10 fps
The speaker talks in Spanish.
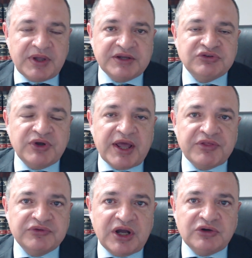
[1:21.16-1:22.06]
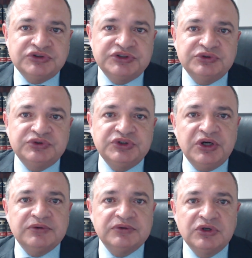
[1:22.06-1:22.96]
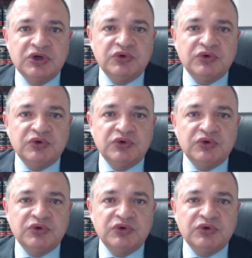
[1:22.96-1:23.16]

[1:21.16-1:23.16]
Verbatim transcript: ¿qué es lo que hace una constitución?